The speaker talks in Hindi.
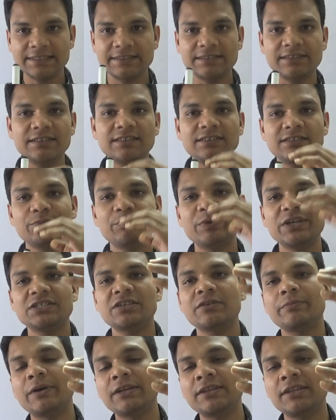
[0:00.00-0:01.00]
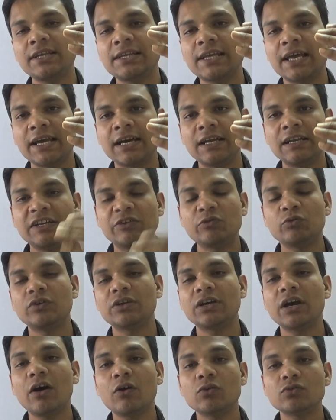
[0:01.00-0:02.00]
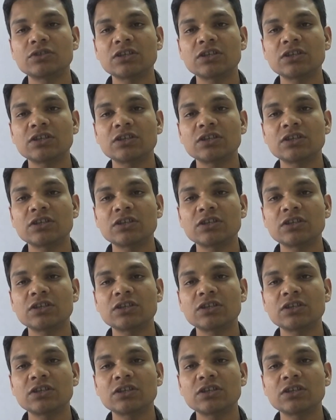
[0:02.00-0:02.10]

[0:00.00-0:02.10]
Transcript: जैसे जैसे प्रेशर बढ़ता जाएगा लिक्विड का